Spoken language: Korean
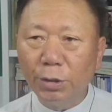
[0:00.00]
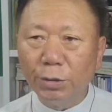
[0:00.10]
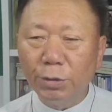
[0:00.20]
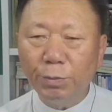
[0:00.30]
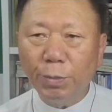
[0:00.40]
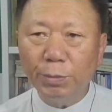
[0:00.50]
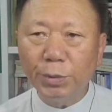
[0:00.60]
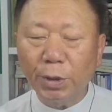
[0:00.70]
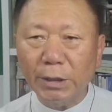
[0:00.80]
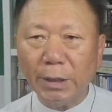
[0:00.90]

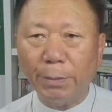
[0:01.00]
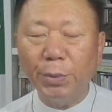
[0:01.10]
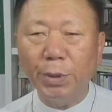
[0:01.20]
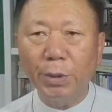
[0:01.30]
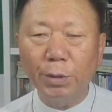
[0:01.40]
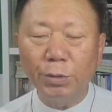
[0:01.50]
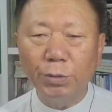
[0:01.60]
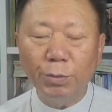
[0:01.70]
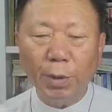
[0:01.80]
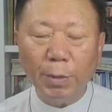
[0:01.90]
율법 속에 잡혀 있고
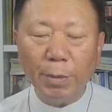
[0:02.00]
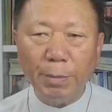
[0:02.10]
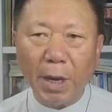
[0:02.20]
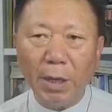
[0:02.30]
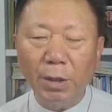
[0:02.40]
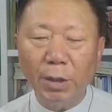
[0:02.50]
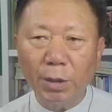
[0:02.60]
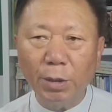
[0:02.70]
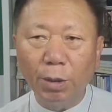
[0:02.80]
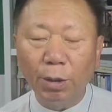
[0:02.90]
율법에 매여
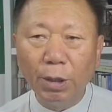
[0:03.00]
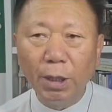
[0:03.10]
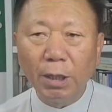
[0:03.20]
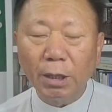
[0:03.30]
있고